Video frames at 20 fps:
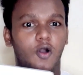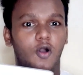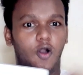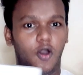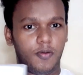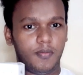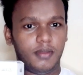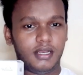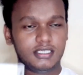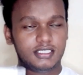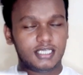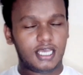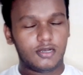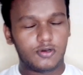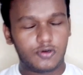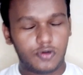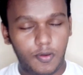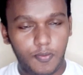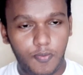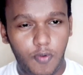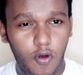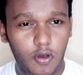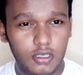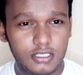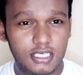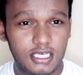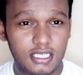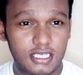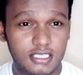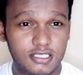और मेरे चैनल को बहुत
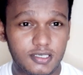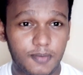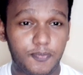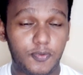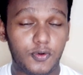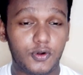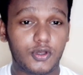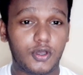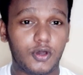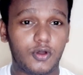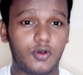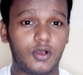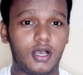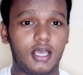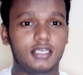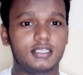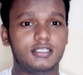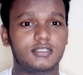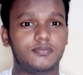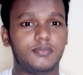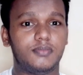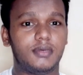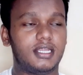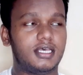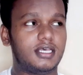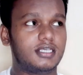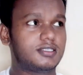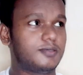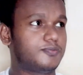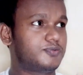ज़्यादा सपोर्ट करो गाइज
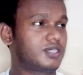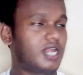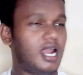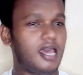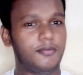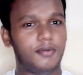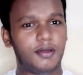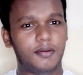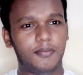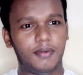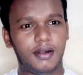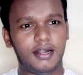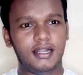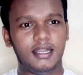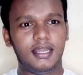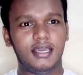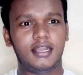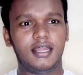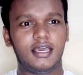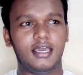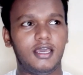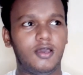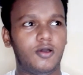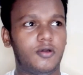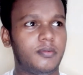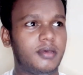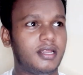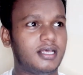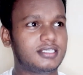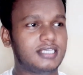मेरे सब्सक्राइबर बढ़ नहीं रहे और
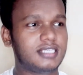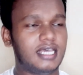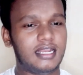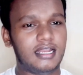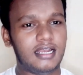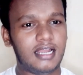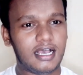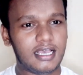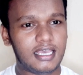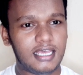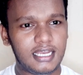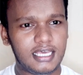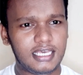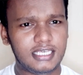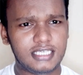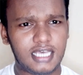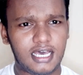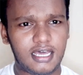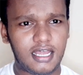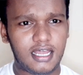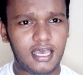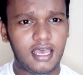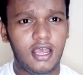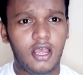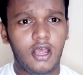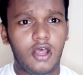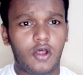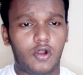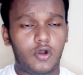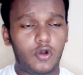मेरा चैनल आगे नहीं जा रहा
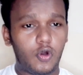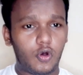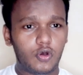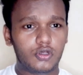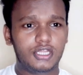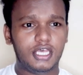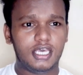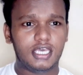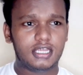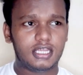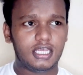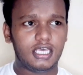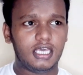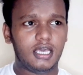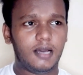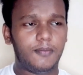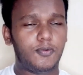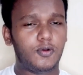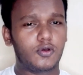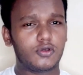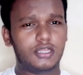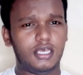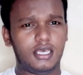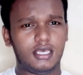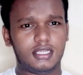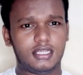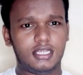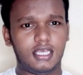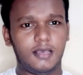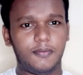है लोग देखते हैं आप लोग
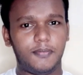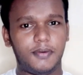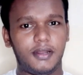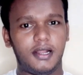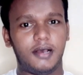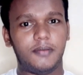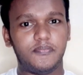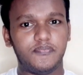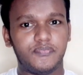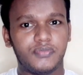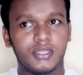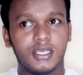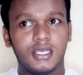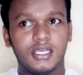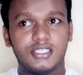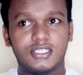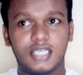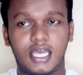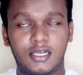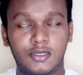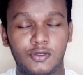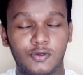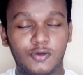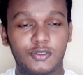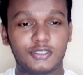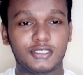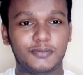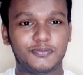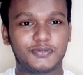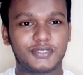देखते हैं पर आप चैनल को
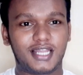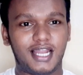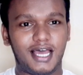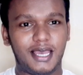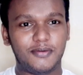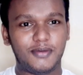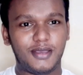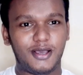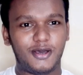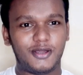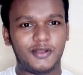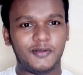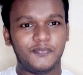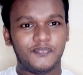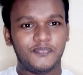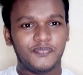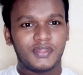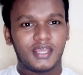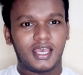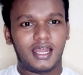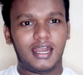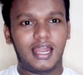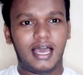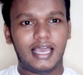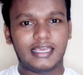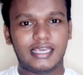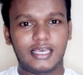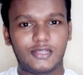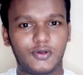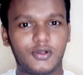सब्सक्राइब और
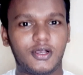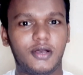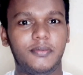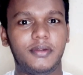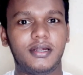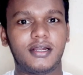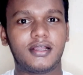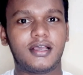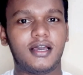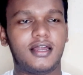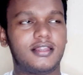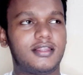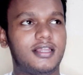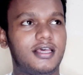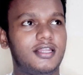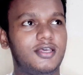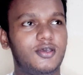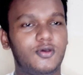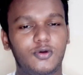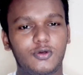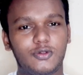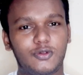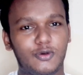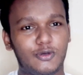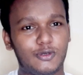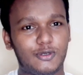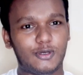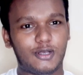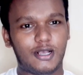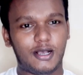लाइक या तो कमेंट करते नहीं हो तो
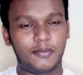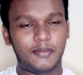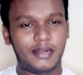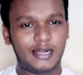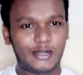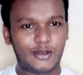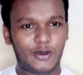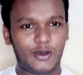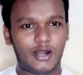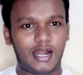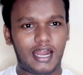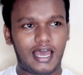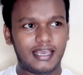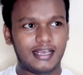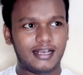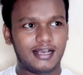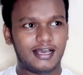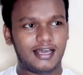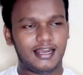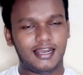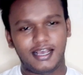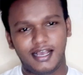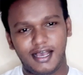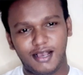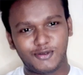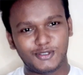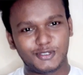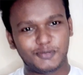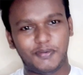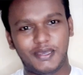कमेंट और लाइक करने का
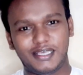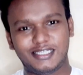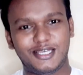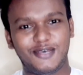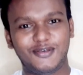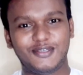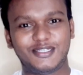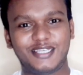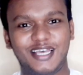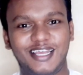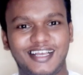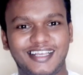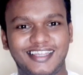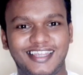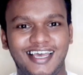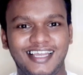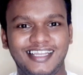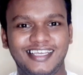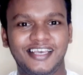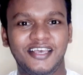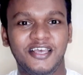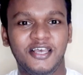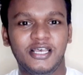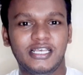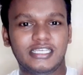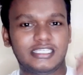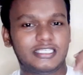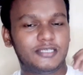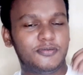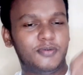कुछ पैसा वैसा लगता नहीं
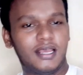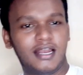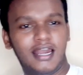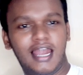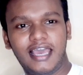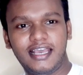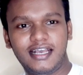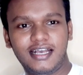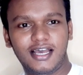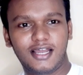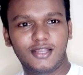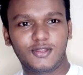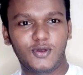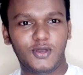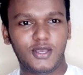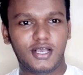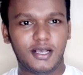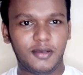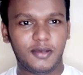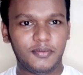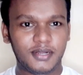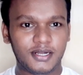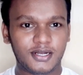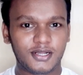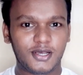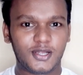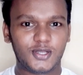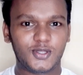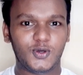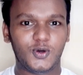है सिर्फ एक लाइक कर दो एक कमेंट
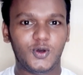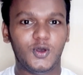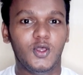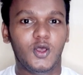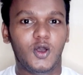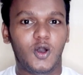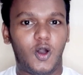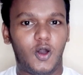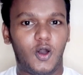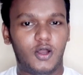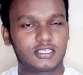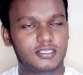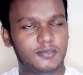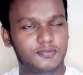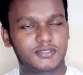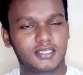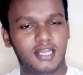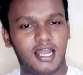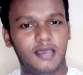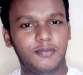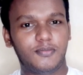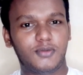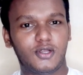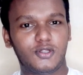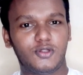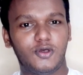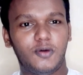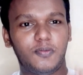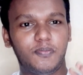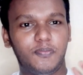कर दो और सब्सक्राइब कर
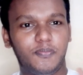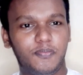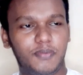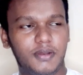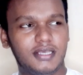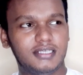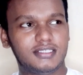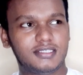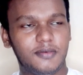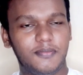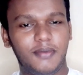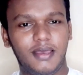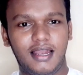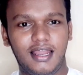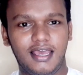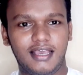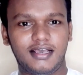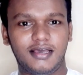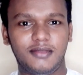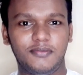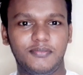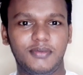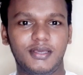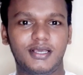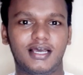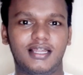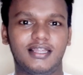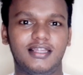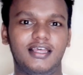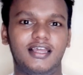दो और प्रेस द बेल आइकन भी
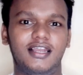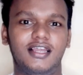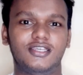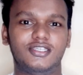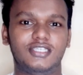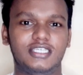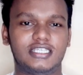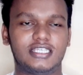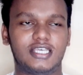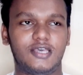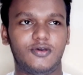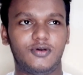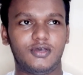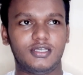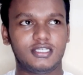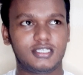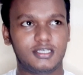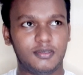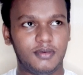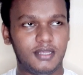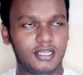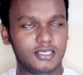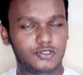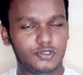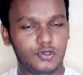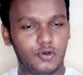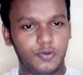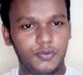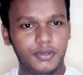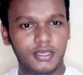कर देना जिसके वजह से मेरे
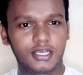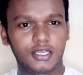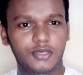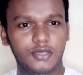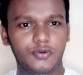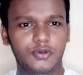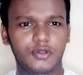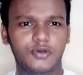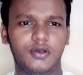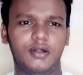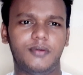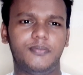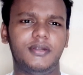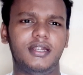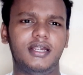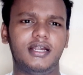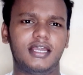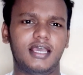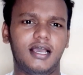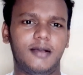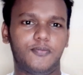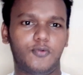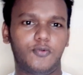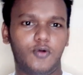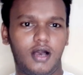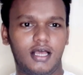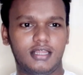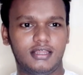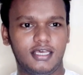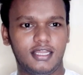जो भी न्यू न्यू अपडेट है आपको
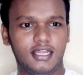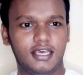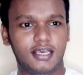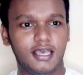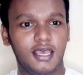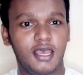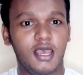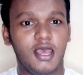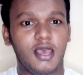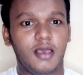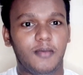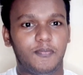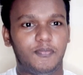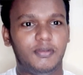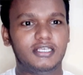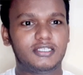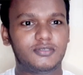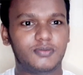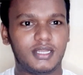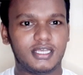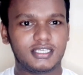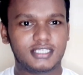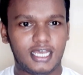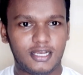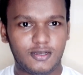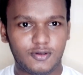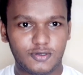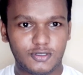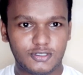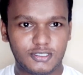आते रहेंगे प्लीज़ मेरे
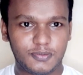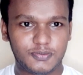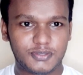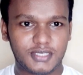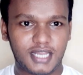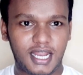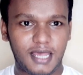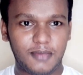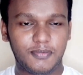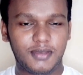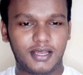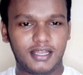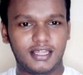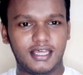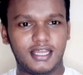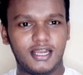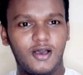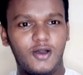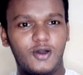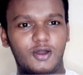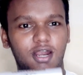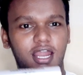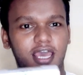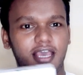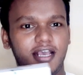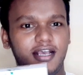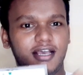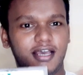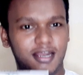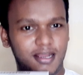चैनल को सब्सक्राइब कर देना और
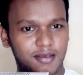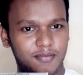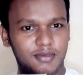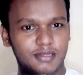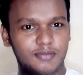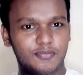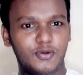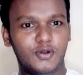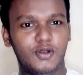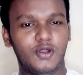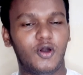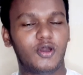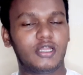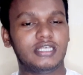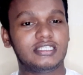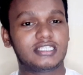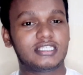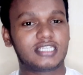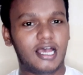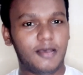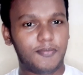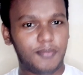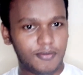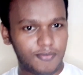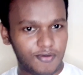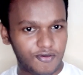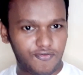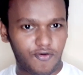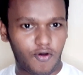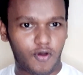लाइक करना मत भूलना और इंस्टा पे
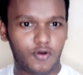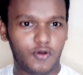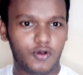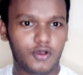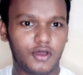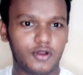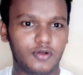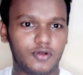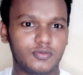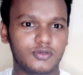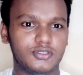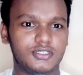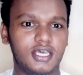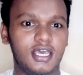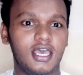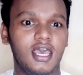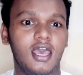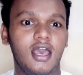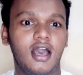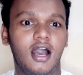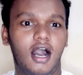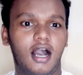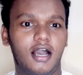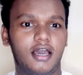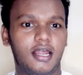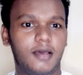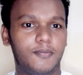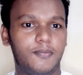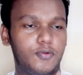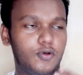भी फॉलो करो मुझे
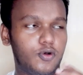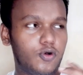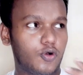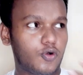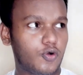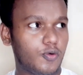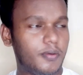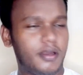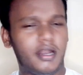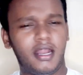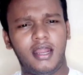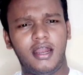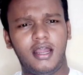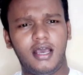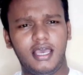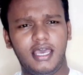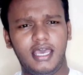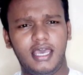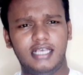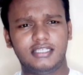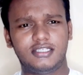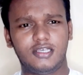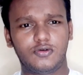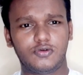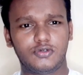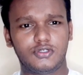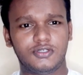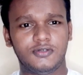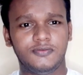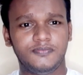अगर आप लोगों को बनाना है ऐसा
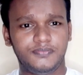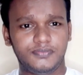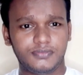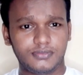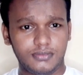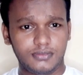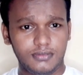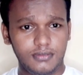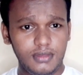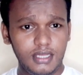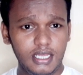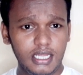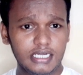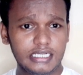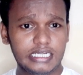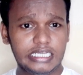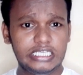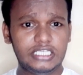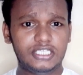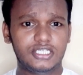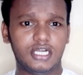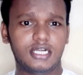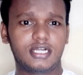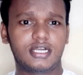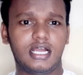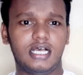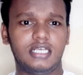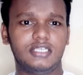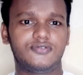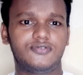कुछ टी शर्ट
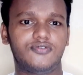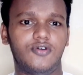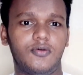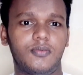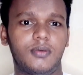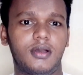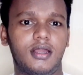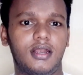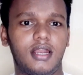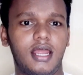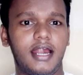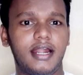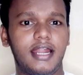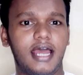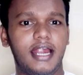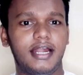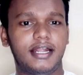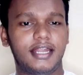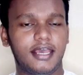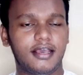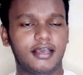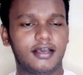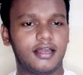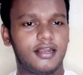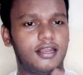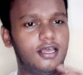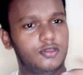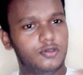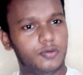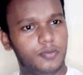ट्रांसफॉर्म करना है डाइट आई
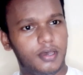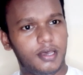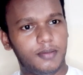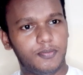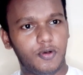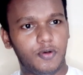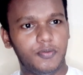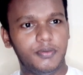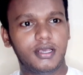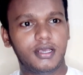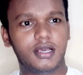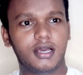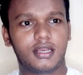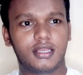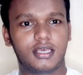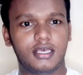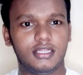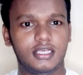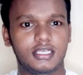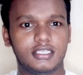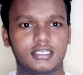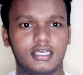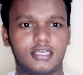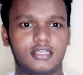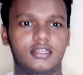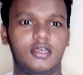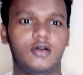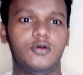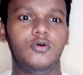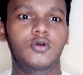करना है तो मैं आपको भी करके दे
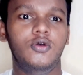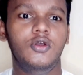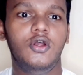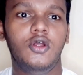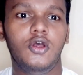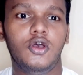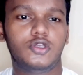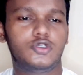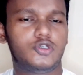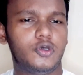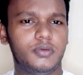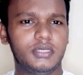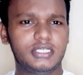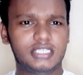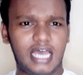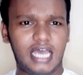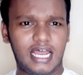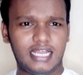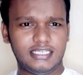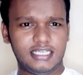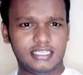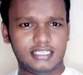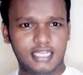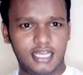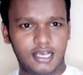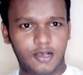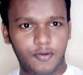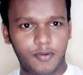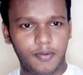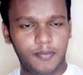सकता हूँ जो भी चार्जेस
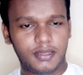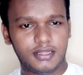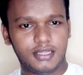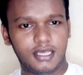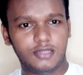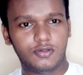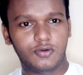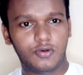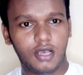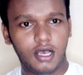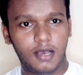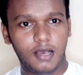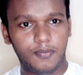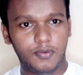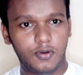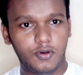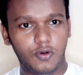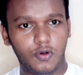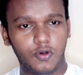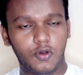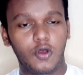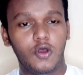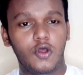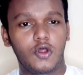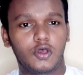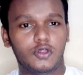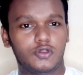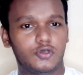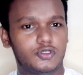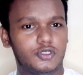रहेगा मैं बता दूंगा आप लोगों को
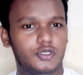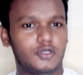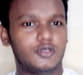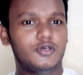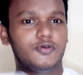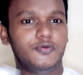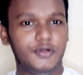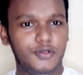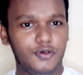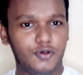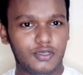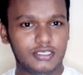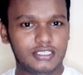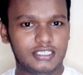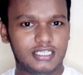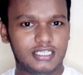तो चलो ये वीडियो का